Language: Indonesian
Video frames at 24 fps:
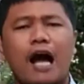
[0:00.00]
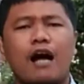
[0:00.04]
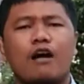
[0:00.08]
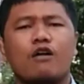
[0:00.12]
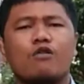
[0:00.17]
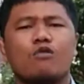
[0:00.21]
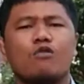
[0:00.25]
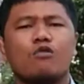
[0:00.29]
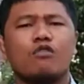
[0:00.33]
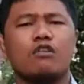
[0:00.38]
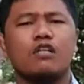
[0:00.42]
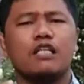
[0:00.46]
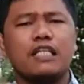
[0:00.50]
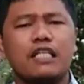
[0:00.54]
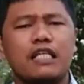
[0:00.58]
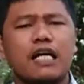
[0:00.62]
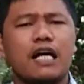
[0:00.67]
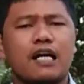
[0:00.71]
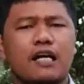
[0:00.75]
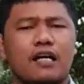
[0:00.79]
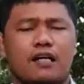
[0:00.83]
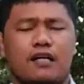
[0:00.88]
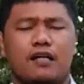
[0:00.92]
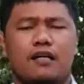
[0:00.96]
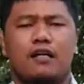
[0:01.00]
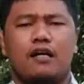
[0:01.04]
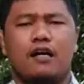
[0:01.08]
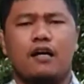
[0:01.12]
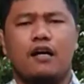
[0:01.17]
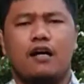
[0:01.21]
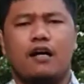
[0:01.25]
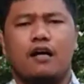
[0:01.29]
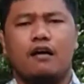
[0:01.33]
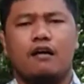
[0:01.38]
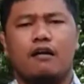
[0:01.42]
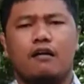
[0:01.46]
anggur liar
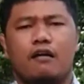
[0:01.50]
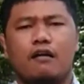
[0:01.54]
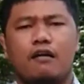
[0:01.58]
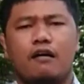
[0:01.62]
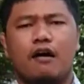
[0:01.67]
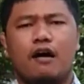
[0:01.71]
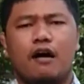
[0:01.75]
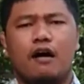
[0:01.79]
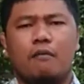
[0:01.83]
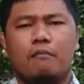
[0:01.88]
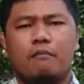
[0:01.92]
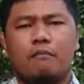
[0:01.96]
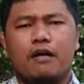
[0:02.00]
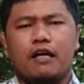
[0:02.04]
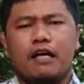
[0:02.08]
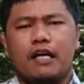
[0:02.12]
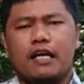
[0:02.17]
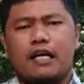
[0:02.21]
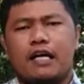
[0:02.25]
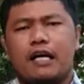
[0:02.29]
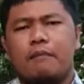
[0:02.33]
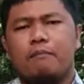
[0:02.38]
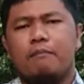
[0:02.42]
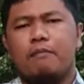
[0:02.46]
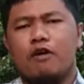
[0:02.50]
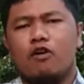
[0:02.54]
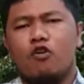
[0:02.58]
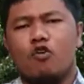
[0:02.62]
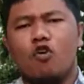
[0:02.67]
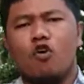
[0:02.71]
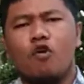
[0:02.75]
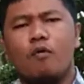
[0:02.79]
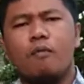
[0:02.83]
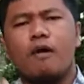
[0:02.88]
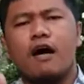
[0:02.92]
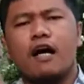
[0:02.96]
mereka
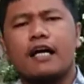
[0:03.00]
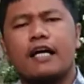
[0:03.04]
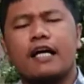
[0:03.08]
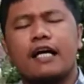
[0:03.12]
berubah